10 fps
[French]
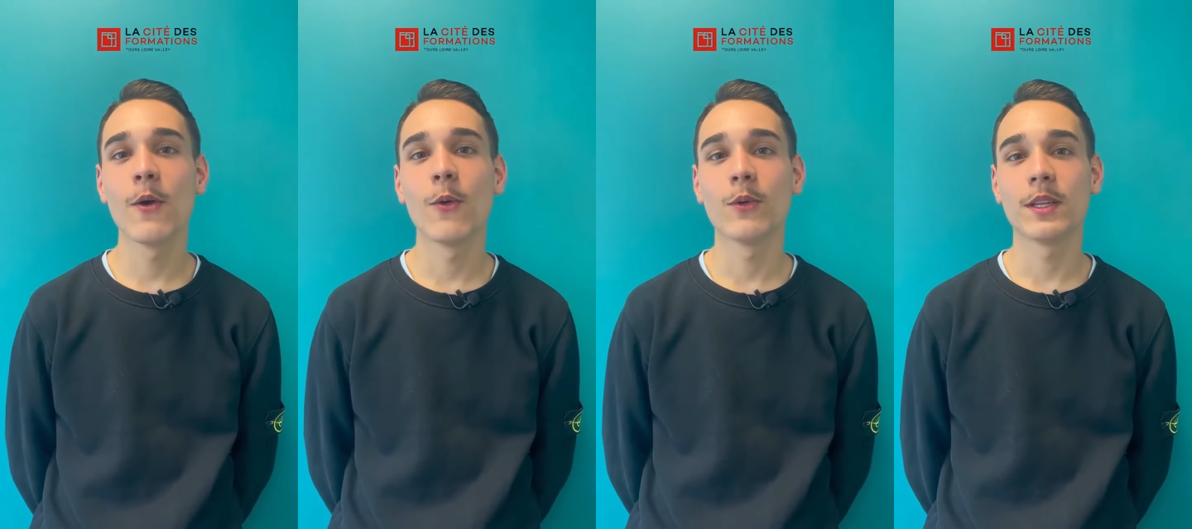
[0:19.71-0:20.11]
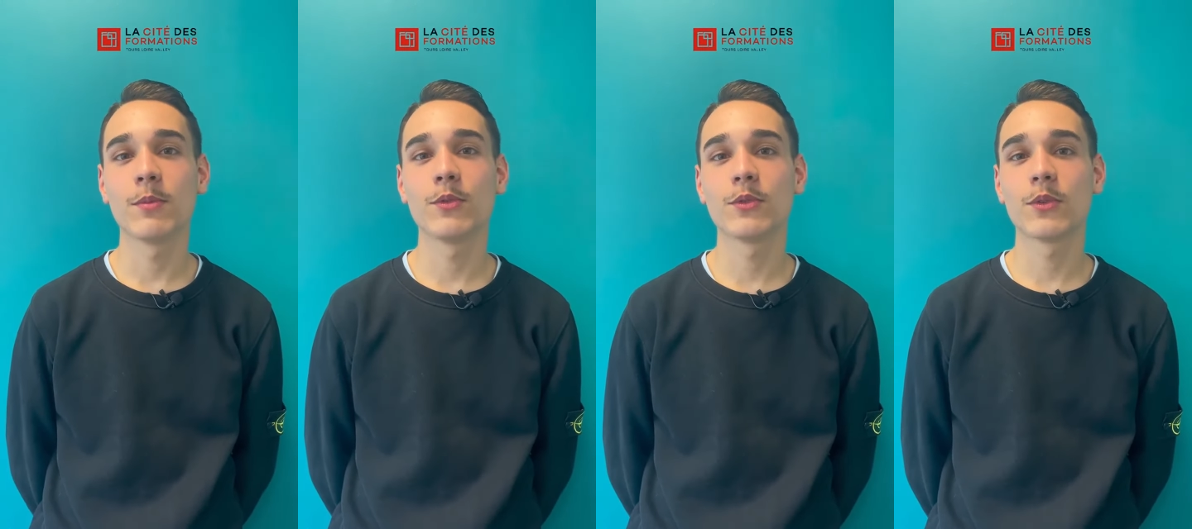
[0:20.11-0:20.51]
On est
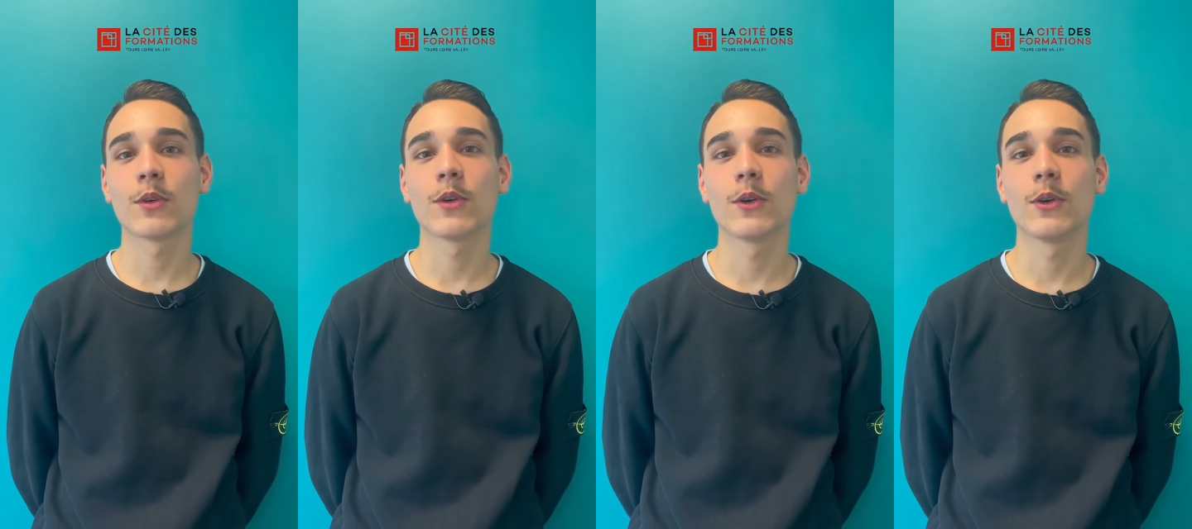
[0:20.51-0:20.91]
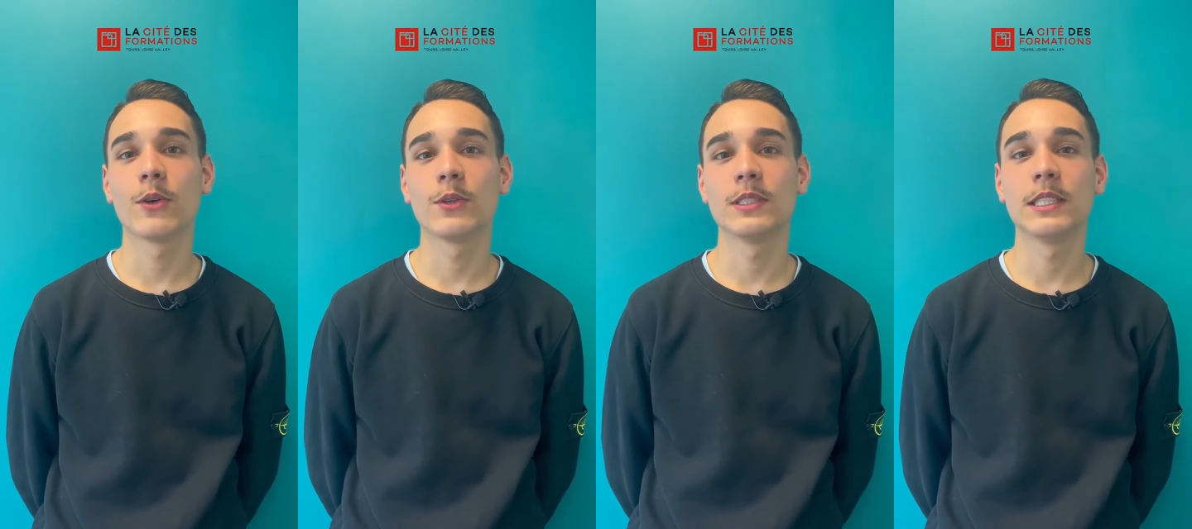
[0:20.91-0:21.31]
plus sur
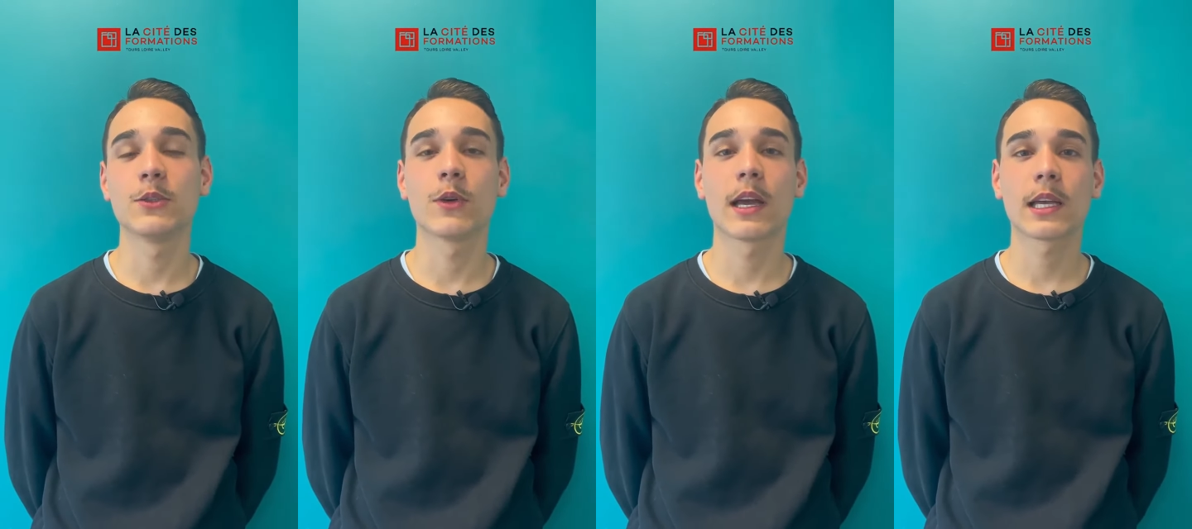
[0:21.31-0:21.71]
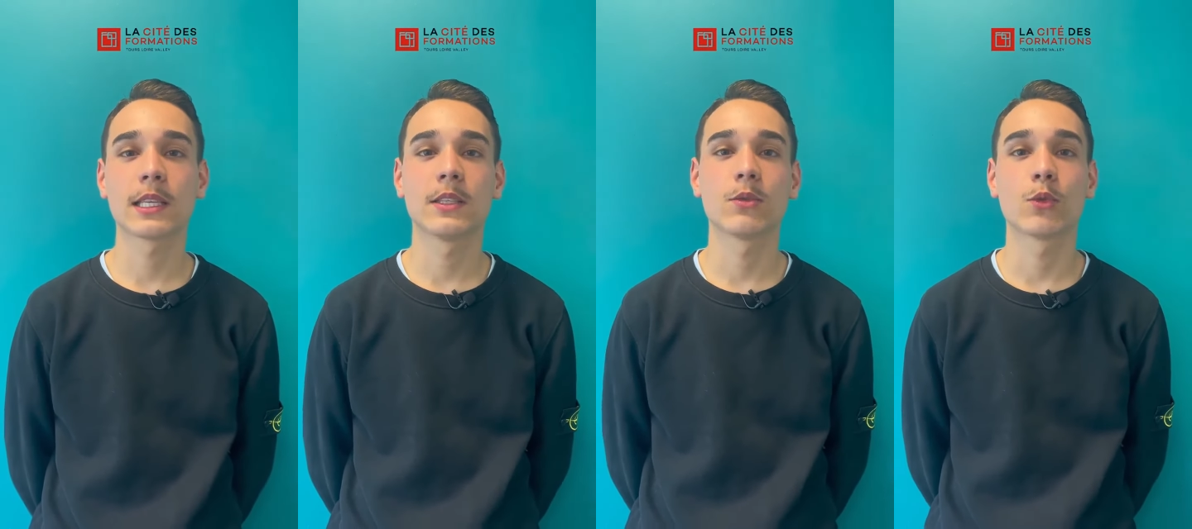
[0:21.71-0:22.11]
euh, des horaires
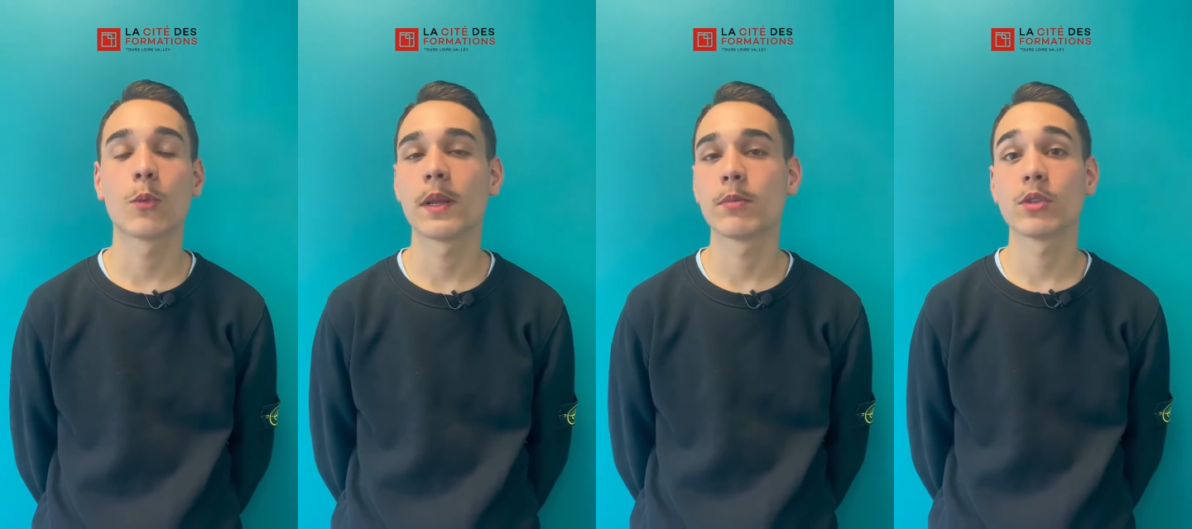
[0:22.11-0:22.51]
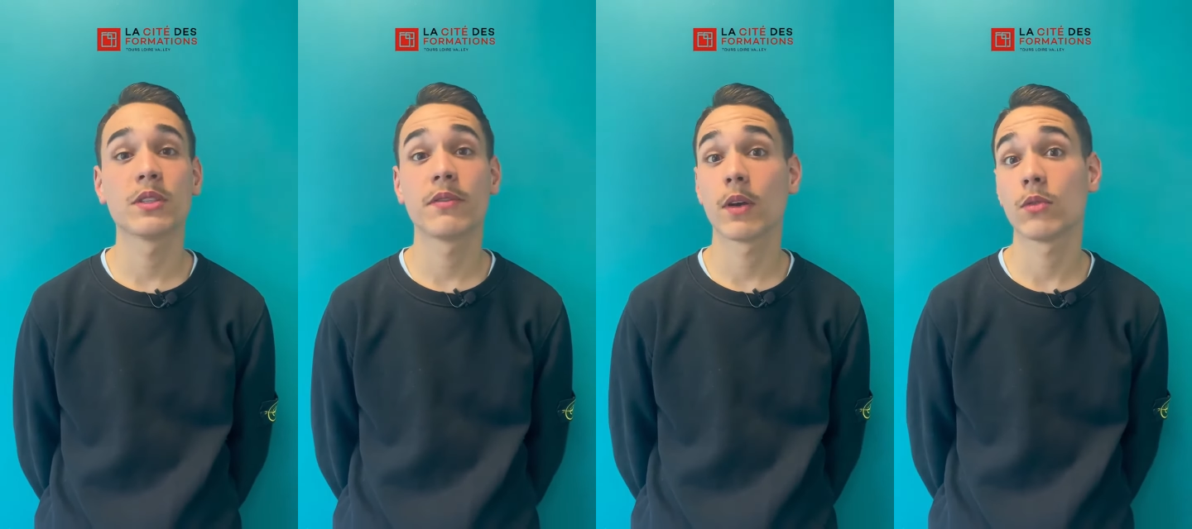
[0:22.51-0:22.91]
qui sont complètement
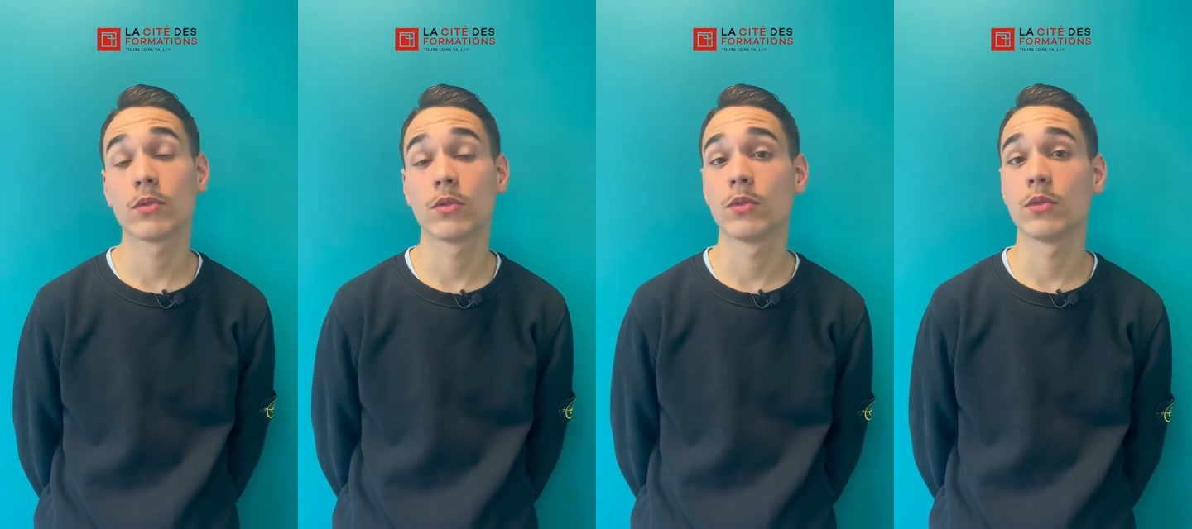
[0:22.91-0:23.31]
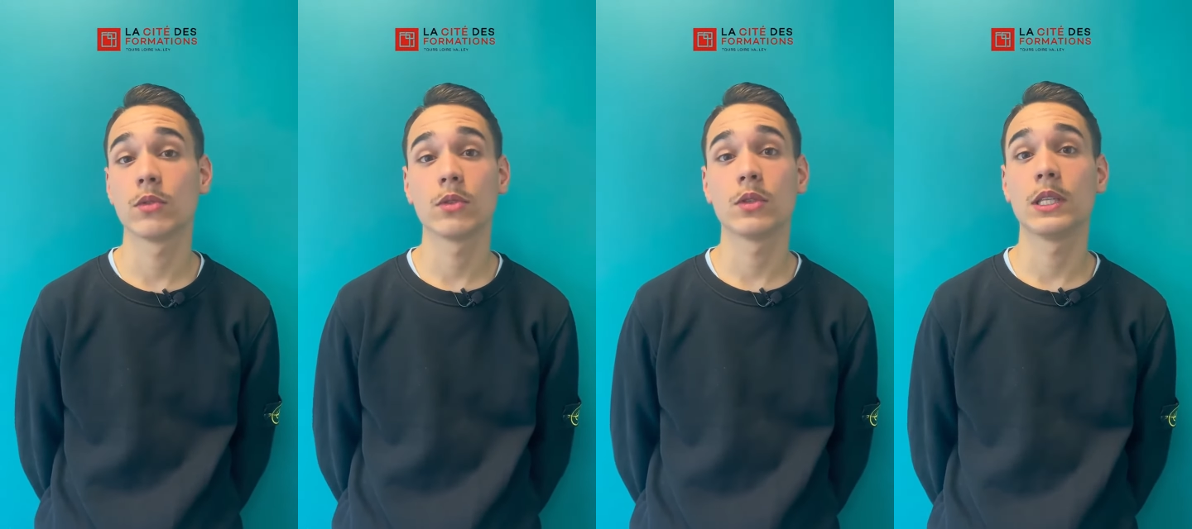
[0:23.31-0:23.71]
différentes euh,
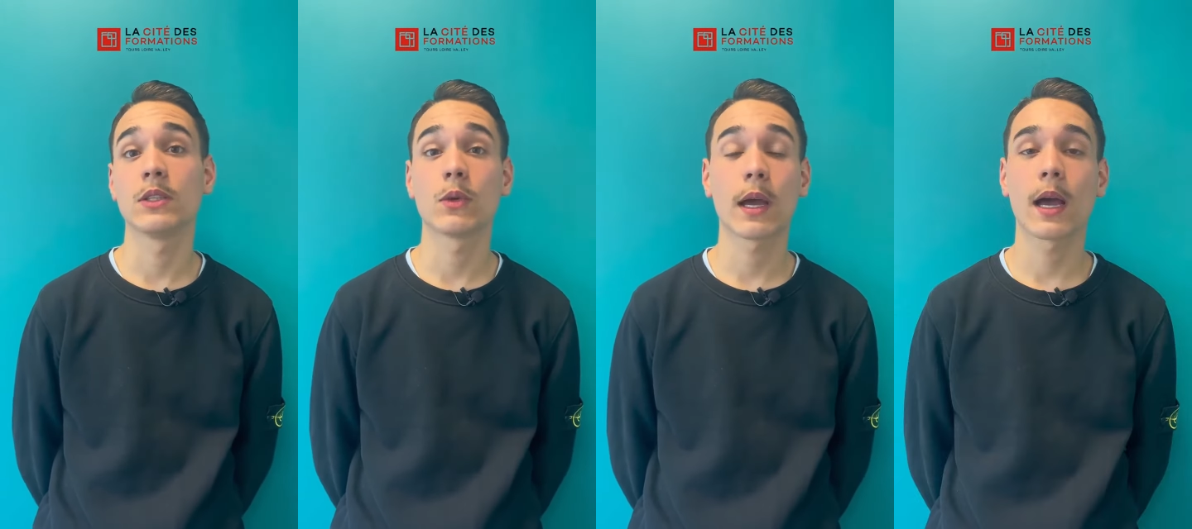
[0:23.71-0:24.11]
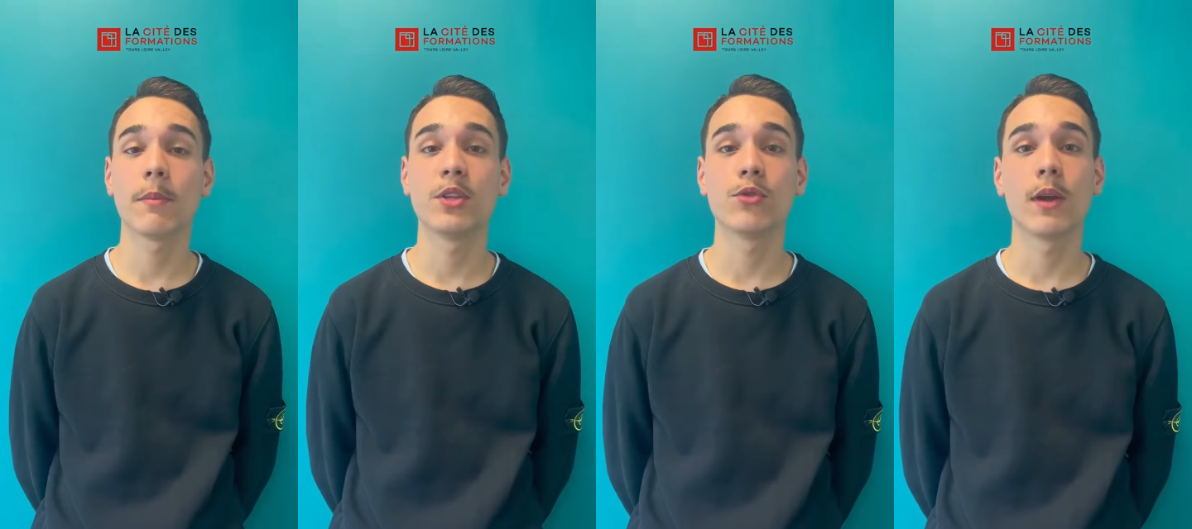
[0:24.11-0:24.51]
des horaires
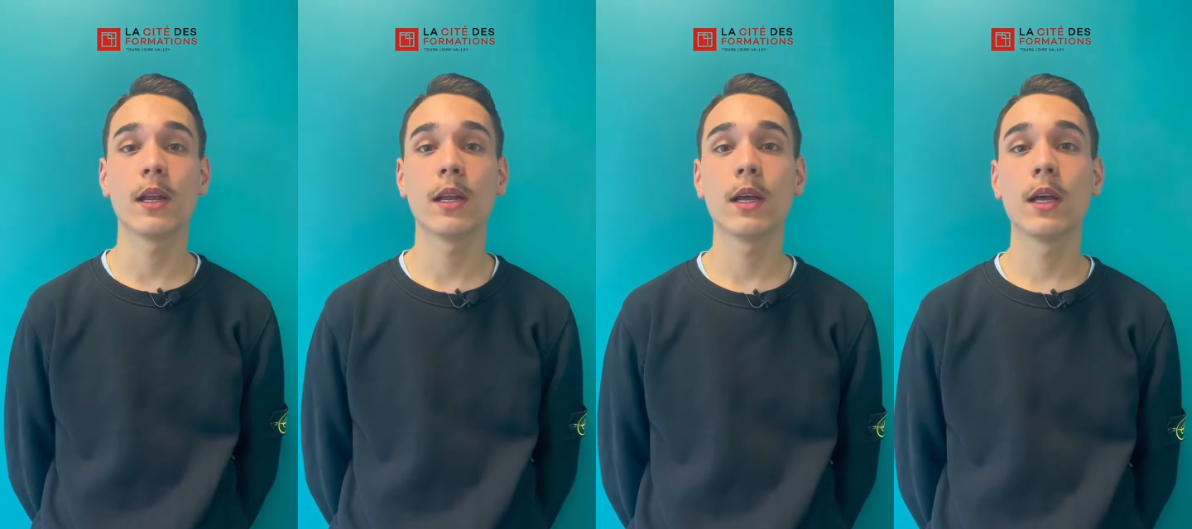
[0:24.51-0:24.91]
habituels.